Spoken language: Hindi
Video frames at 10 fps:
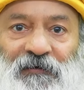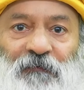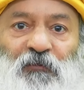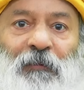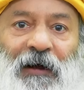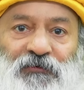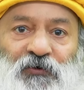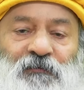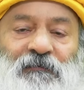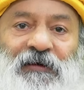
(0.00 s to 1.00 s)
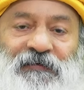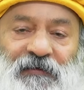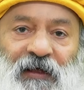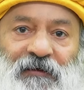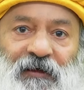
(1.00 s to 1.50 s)
जब वो बाथरूम में
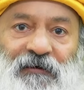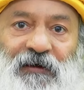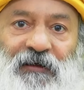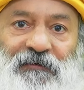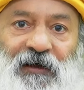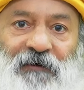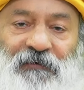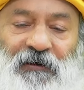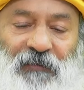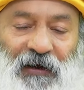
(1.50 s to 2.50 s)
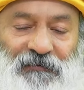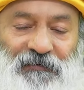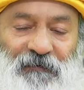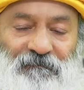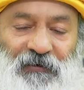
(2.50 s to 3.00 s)
स्नान कर रहा था अपने बाथ
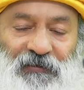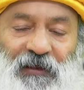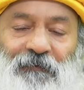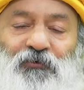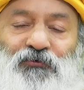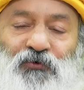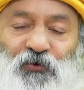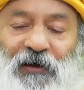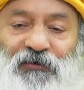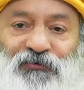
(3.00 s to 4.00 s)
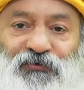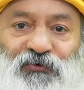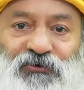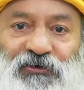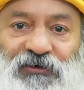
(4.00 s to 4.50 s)
टब में तब उसको वह
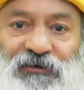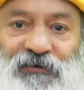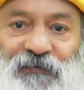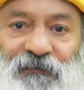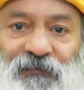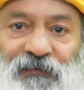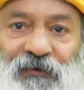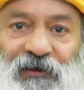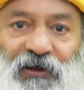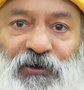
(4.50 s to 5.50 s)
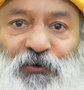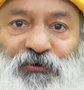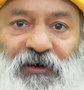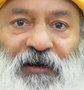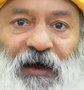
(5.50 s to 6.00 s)
सूझ
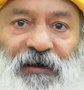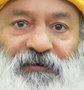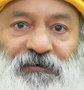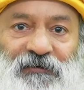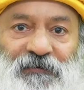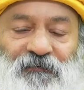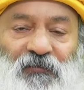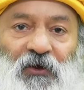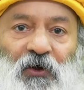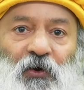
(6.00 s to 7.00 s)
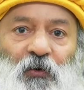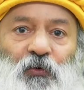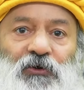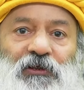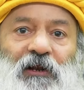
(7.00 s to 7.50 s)
इंट्यूशन आई थी
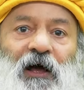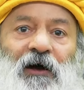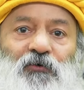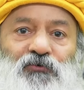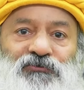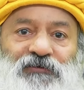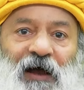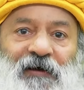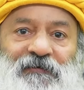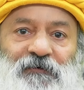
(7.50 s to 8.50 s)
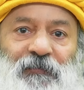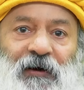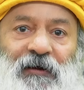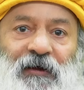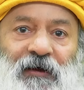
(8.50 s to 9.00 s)
वो इतना उत्साह से
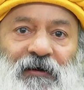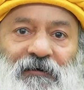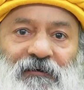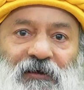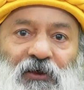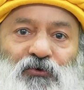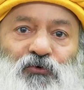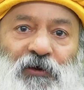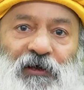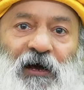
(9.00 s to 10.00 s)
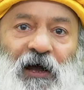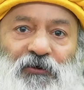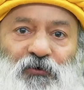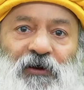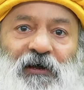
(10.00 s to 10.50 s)
भर गया कि यूरे का
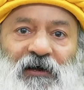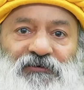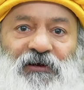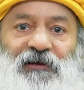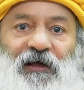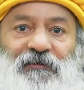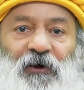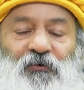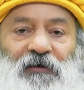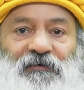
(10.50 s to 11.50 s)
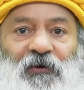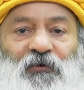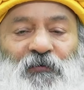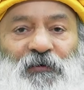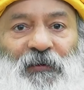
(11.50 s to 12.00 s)
यूरे का चिल्लाता हुआ
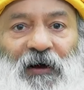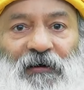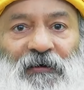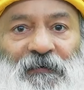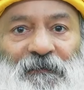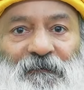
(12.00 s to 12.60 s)
सड़कों पर भागा